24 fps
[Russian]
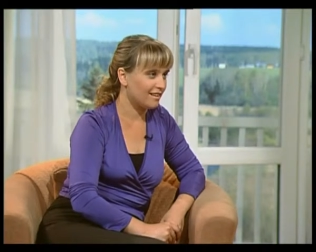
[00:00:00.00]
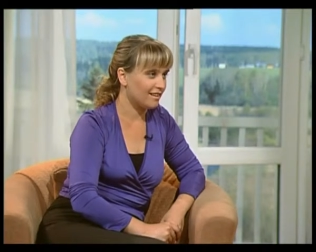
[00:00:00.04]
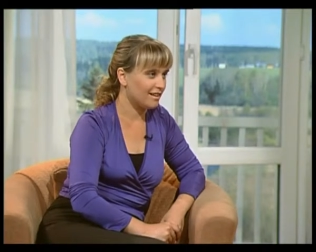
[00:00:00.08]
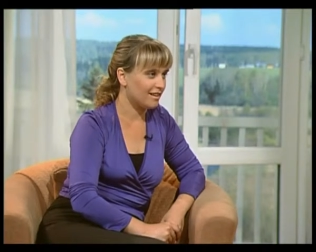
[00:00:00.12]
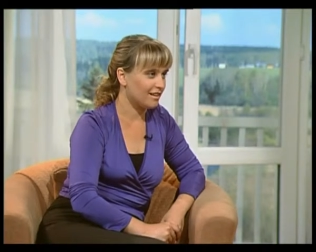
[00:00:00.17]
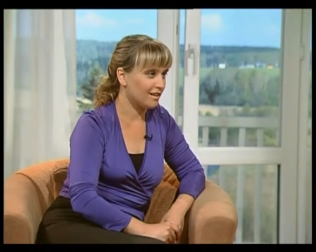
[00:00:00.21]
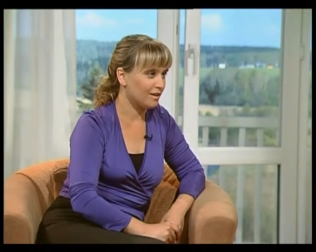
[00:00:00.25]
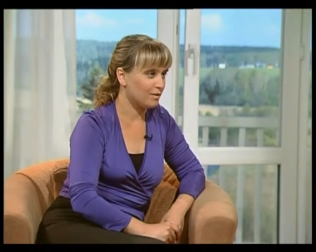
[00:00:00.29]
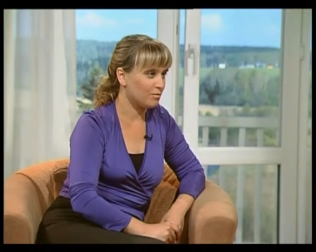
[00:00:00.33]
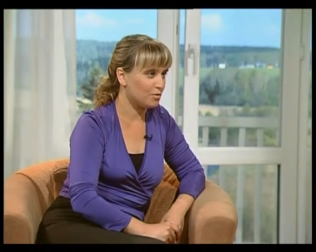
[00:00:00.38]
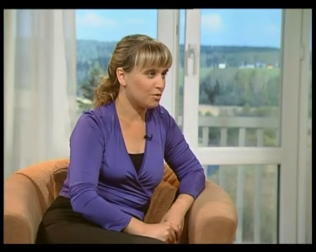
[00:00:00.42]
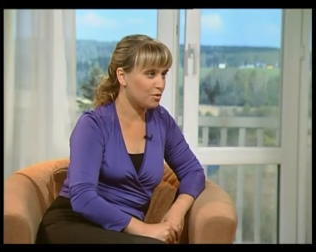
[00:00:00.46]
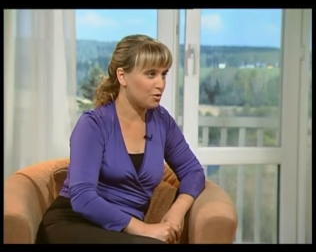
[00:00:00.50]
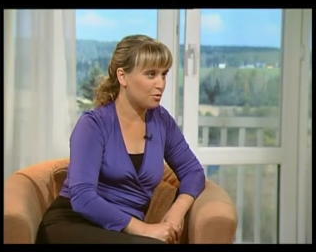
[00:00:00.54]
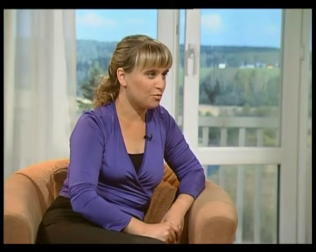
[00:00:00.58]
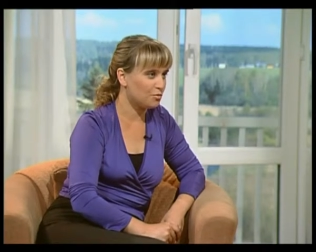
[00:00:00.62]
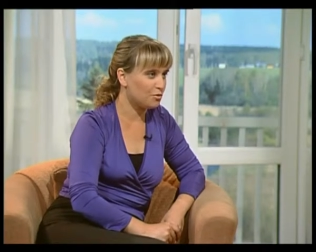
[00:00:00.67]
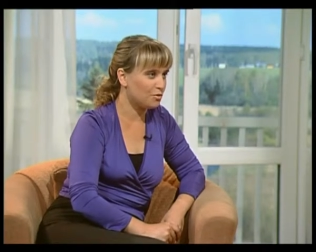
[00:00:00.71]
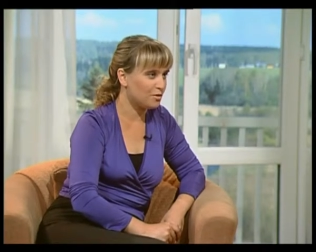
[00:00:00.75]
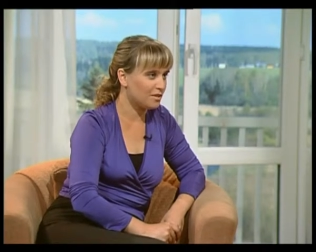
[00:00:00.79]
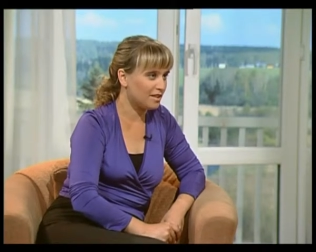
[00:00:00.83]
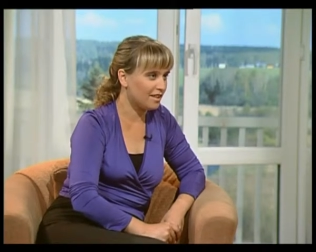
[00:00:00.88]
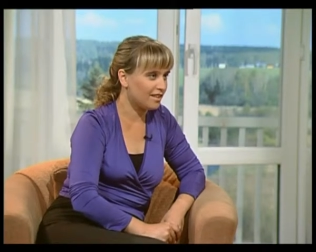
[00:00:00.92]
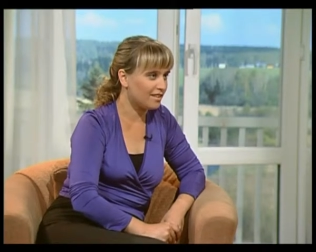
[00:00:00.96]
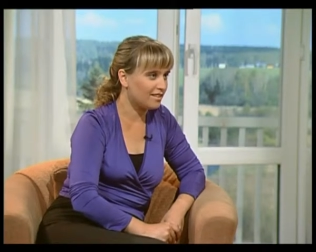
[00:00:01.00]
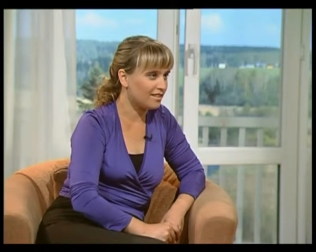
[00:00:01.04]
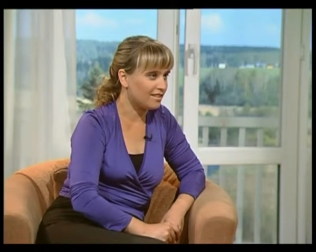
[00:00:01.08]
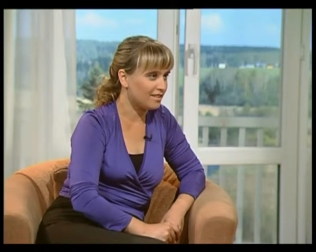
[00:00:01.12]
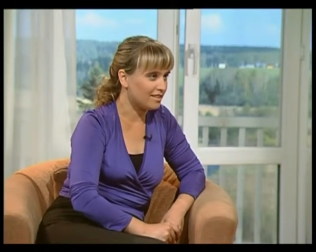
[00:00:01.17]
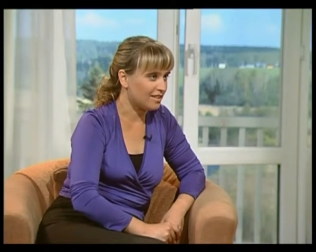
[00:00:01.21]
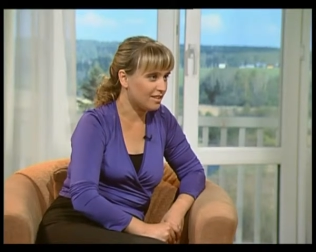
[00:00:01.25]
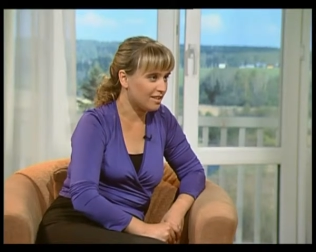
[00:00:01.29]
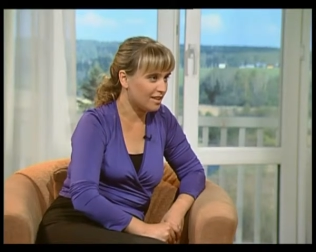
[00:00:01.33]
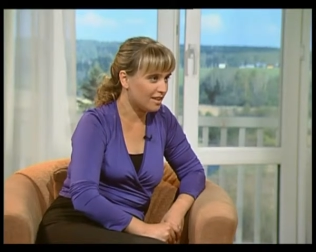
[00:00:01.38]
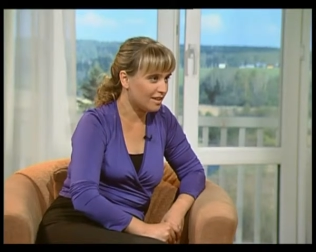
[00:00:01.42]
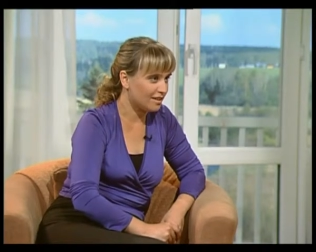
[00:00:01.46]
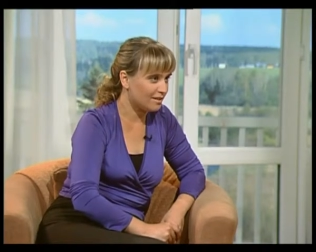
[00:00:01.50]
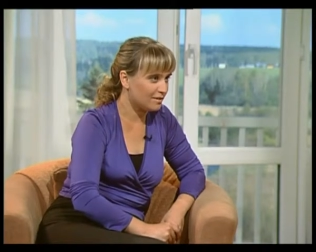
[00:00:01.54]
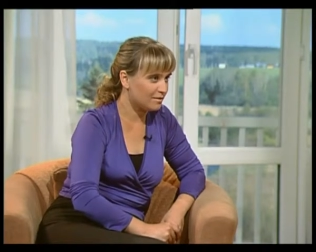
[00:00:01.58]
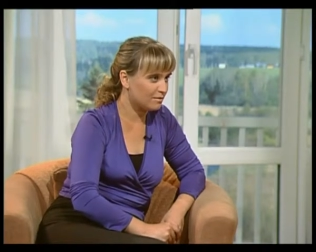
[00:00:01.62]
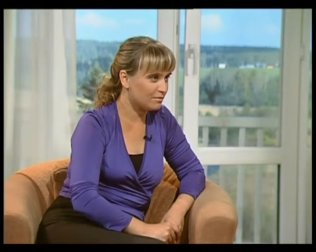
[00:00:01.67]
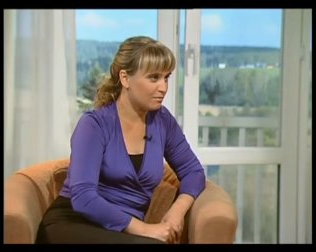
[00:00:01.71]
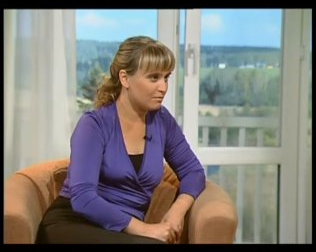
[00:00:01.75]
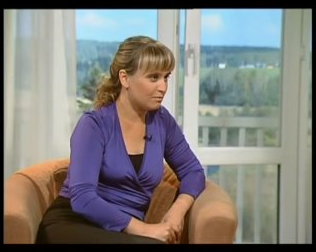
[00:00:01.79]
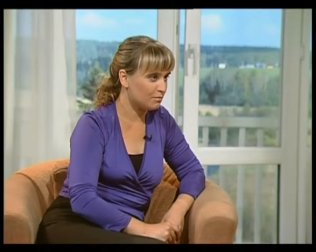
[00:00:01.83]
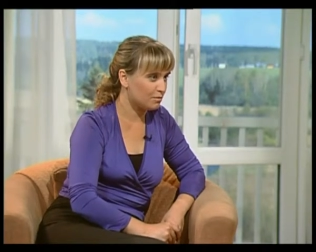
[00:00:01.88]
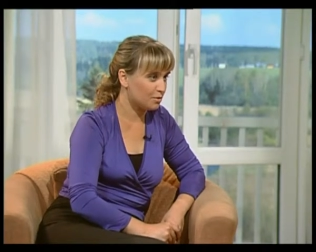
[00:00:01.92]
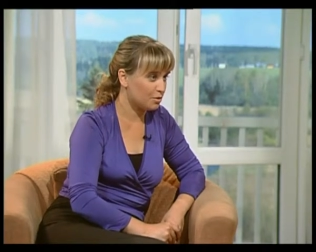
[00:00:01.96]
а почему я это я,
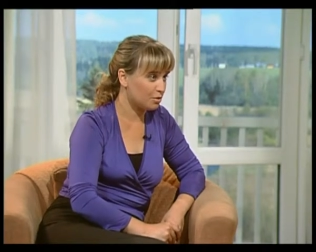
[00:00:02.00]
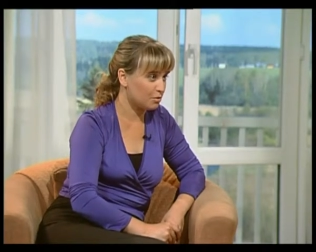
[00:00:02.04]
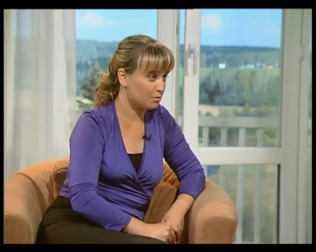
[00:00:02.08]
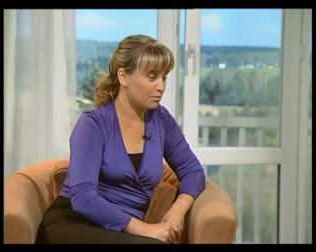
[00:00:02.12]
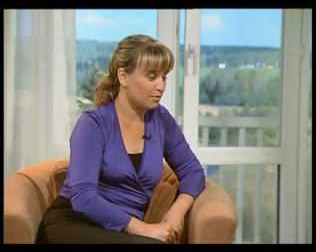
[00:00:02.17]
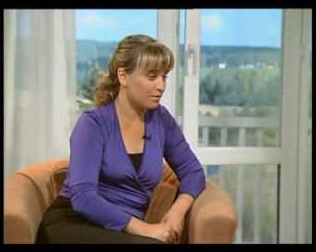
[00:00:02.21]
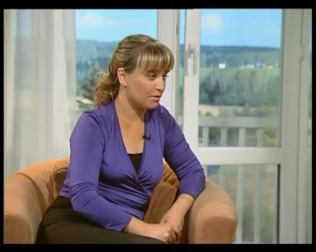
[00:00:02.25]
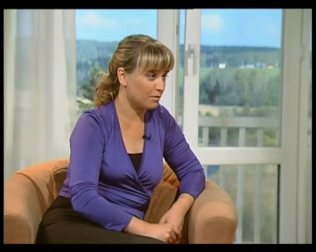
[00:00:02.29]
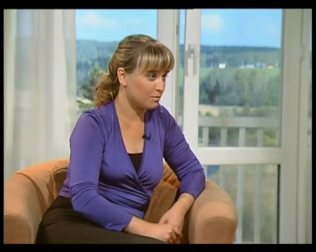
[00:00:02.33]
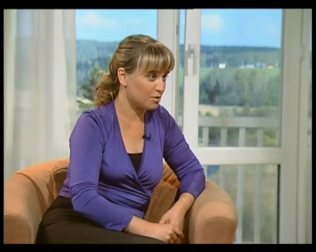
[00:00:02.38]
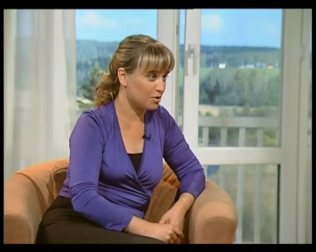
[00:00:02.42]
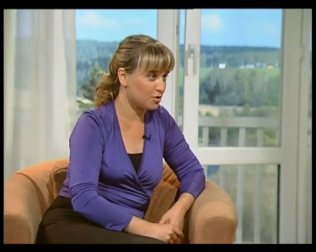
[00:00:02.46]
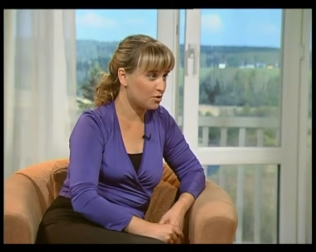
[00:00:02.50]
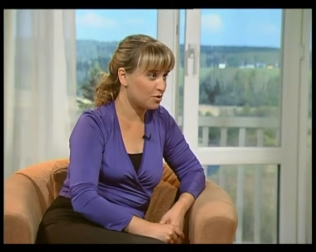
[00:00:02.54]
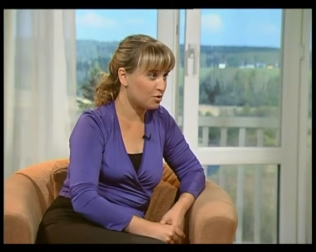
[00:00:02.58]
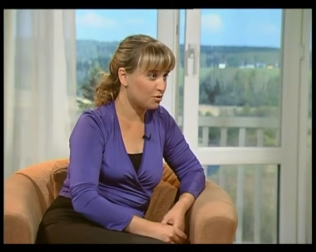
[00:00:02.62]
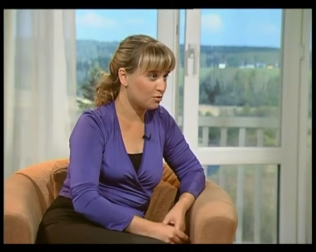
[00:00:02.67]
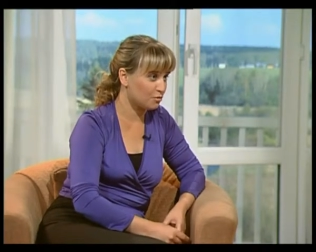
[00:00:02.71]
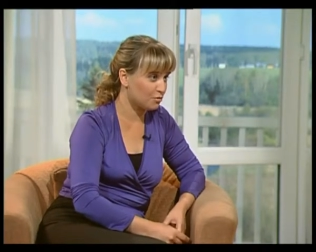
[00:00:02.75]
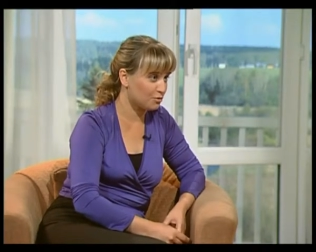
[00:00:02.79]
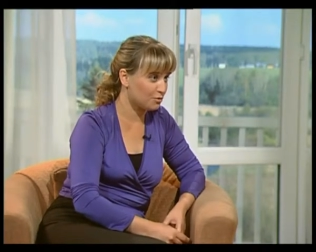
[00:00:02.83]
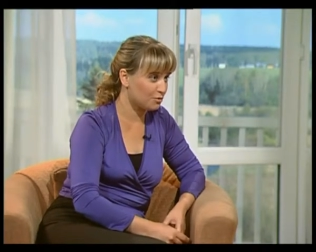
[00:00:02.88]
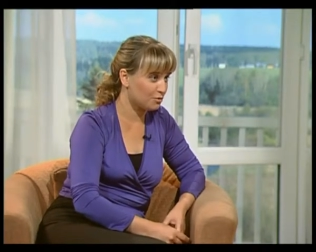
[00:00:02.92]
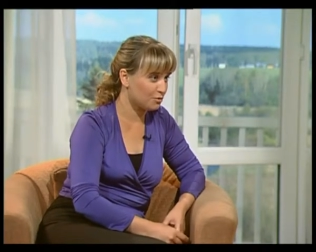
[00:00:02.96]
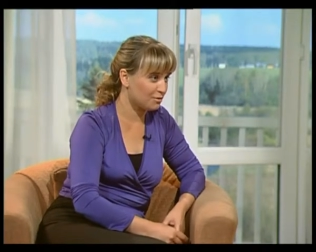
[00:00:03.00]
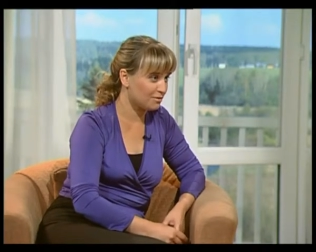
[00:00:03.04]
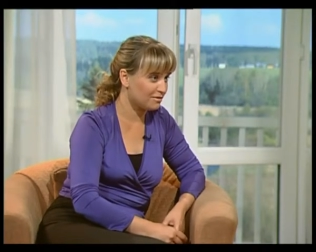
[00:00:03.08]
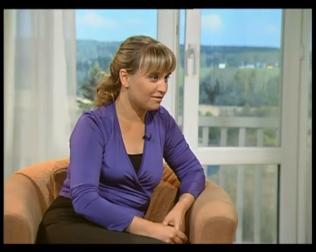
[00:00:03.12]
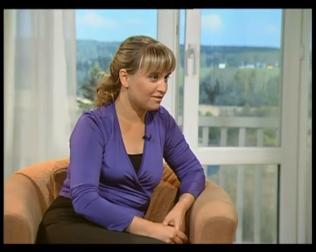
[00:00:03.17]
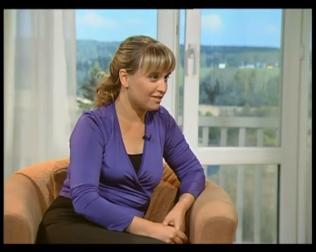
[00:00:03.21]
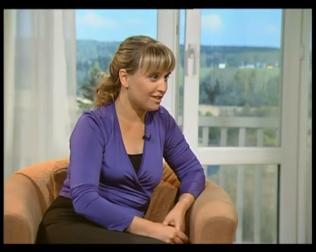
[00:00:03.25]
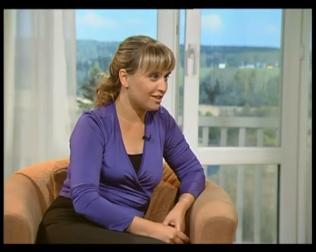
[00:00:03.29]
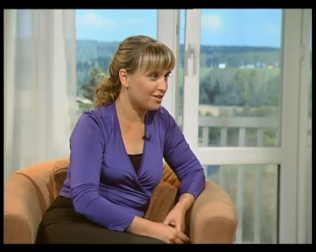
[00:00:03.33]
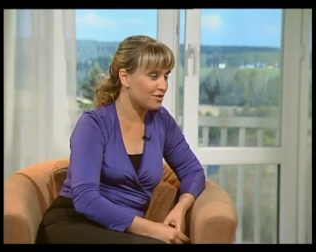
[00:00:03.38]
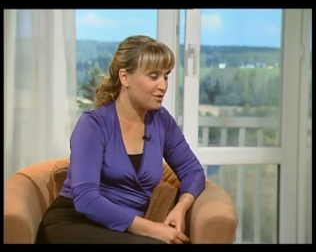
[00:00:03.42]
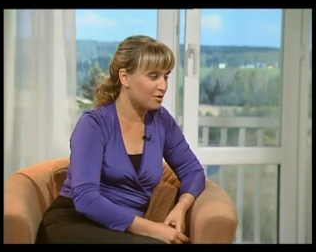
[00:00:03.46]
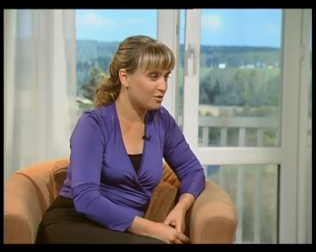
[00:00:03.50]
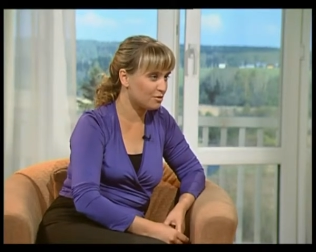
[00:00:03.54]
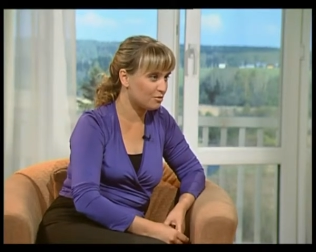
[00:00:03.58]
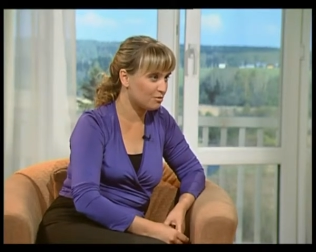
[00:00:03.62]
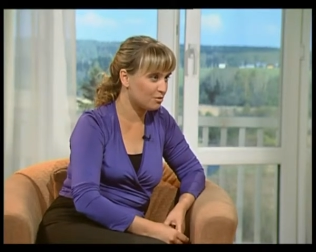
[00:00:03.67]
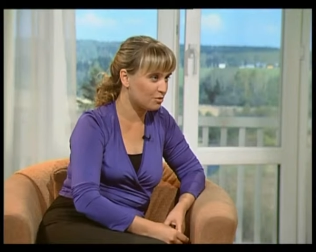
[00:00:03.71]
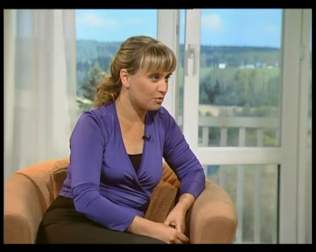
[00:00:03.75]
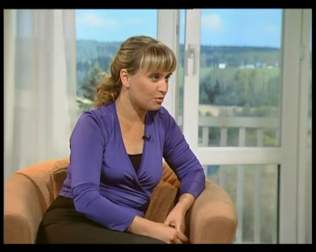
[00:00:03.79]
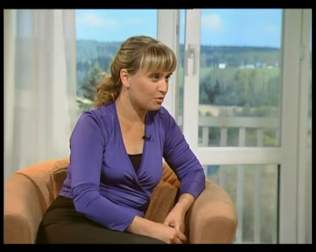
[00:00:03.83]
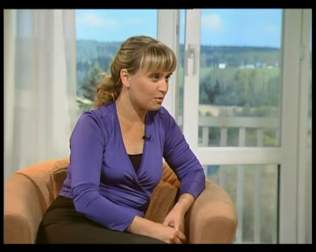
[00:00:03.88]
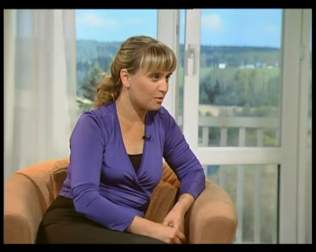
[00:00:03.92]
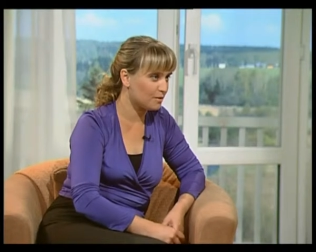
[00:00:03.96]
почему я вообще живу, для
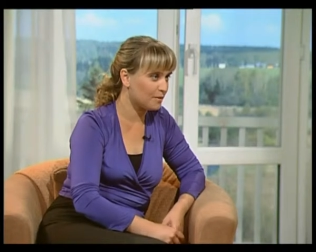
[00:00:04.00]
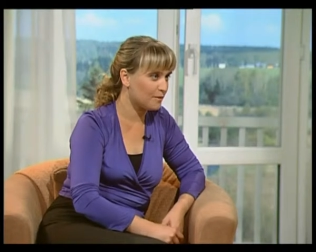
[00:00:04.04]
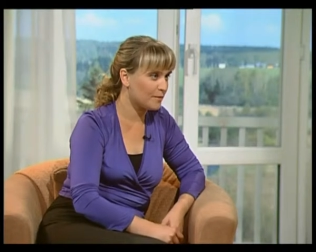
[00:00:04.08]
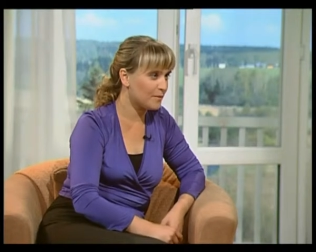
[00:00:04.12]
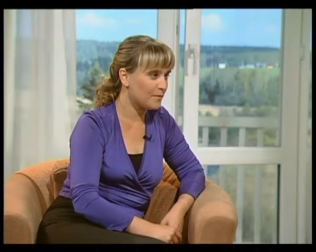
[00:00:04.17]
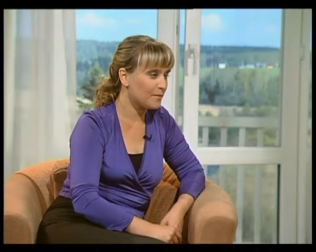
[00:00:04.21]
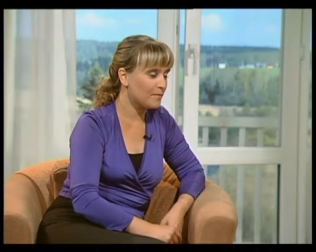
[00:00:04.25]
чего,